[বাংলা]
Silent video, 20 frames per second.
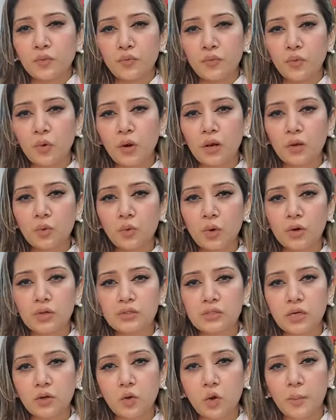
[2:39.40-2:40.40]
ফ্লোরাল
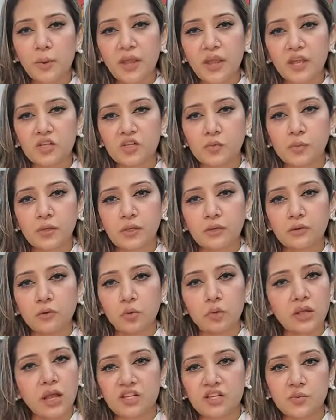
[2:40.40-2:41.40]
কোয়ার্সটা কবে আসবে
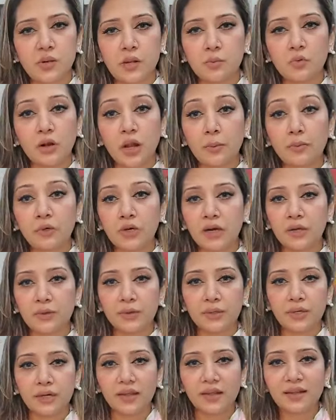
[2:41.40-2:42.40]
ওটা আসবে আপু কাপড় নয়
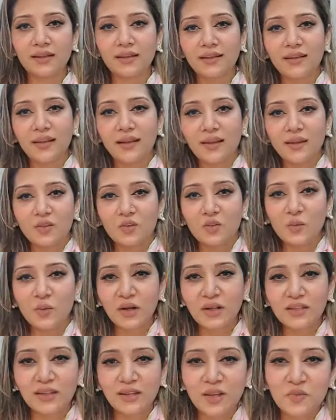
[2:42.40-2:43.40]
ওটা হ্যাঁ
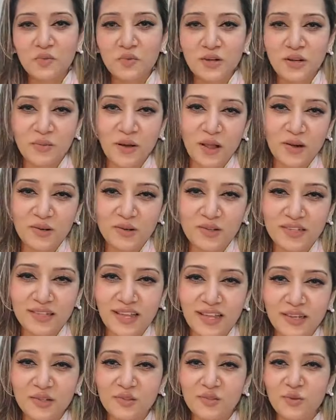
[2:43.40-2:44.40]
তোমাকে দেখলে মনটা ভালো হয়েছে
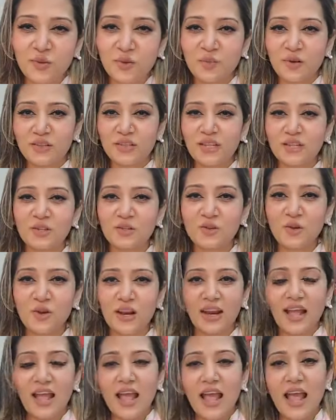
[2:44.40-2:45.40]
থ্যাংক ইউ সো মাচ আচ্ছা
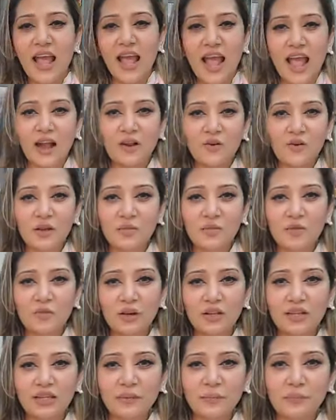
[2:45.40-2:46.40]
শোনা এখন আমি
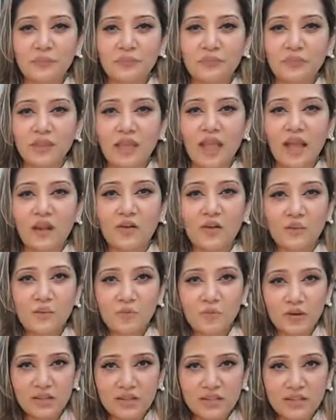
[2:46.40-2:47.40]
বলে দিই এখন
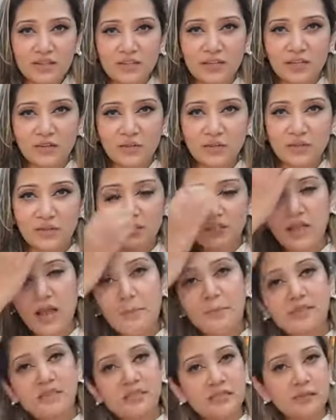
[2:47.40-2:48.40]
আমি বলে দিই সেটা হচ্ছে কি
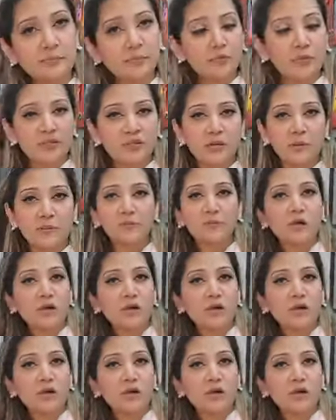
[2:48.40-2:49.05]
আমি যেটা পড়েছি আপু